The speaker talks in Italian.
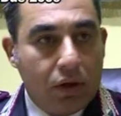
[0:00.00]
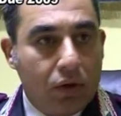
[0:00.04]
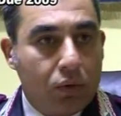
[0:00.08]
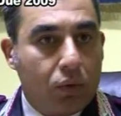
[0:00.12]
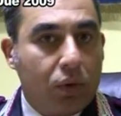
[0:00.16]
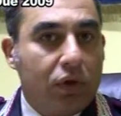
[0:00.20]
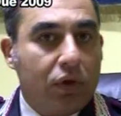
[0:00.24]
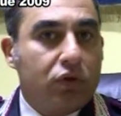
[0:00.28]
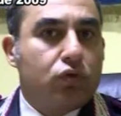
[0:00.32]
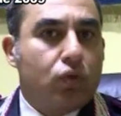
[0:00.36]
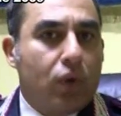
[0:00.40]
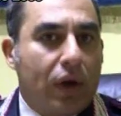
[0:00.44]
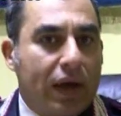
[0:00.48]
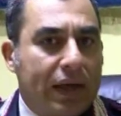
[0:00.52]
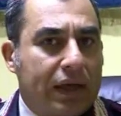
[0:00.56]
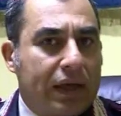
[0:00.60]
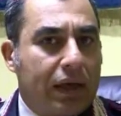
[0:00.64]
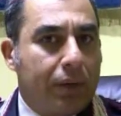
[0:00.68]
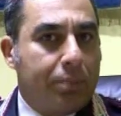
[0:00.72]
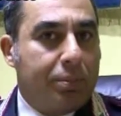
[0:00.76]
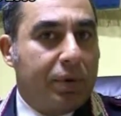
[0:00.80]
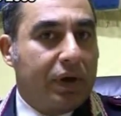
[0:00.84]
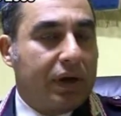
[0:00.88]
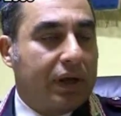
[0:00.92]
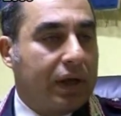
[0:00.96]
Questo
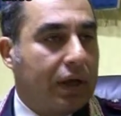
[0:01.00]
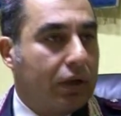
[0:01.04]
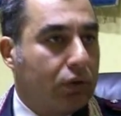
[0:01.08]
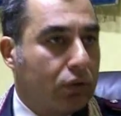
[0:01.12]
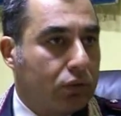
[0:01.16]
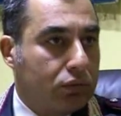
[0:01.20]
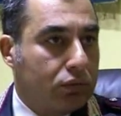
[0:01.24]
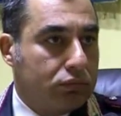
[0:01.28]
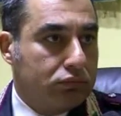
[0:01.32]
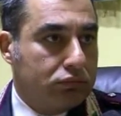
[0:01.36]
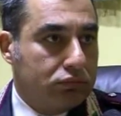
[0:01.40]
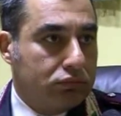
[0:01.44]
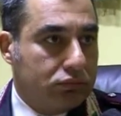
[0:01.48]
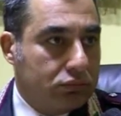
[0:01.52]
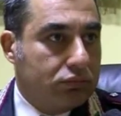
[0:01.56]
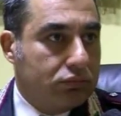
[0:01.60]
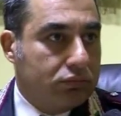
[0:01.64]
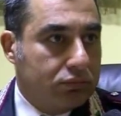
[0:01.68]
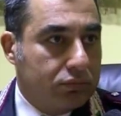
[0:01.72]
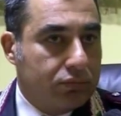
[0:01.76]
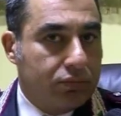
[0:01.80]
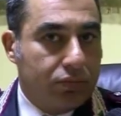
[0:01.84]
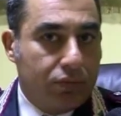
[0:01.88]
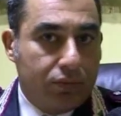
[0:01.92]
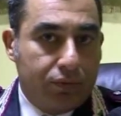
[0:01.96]
anche perché, non,
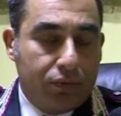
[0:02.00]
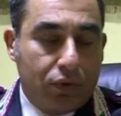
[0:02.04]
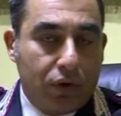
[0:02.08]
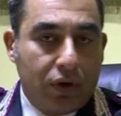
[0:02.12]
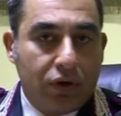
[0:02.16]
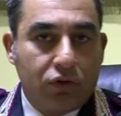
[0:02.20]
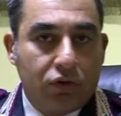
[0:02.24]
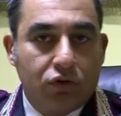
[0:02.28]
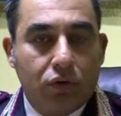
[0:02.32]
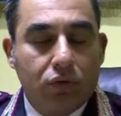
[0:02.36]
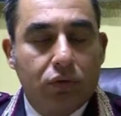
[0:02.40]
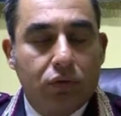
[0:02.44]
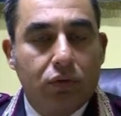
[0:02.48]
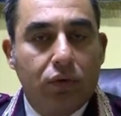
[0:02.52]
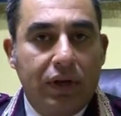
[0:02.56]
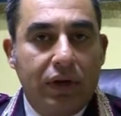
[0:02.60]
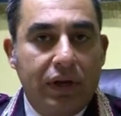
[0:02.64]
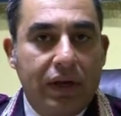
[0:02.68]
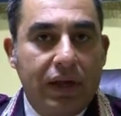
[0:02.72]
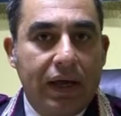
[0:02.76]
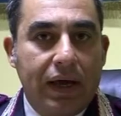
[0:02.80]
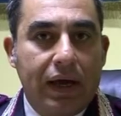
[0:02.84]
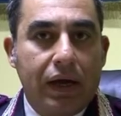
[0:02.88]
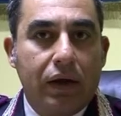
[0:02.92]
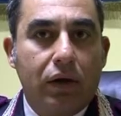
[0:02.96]
vorrei
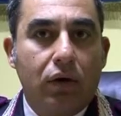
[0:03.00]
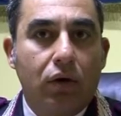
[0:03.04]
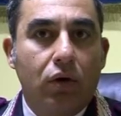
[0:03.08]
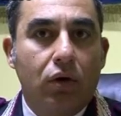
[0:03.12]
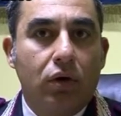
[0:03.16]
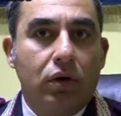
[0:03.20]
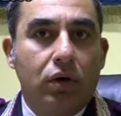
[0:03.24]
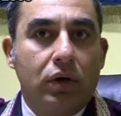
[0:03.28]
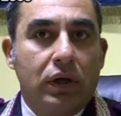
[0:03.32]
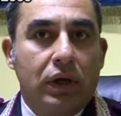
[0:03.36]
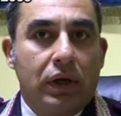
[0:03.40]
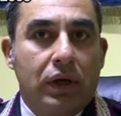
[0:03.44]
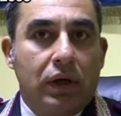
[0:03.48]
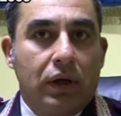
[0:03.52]
sottolinearlo,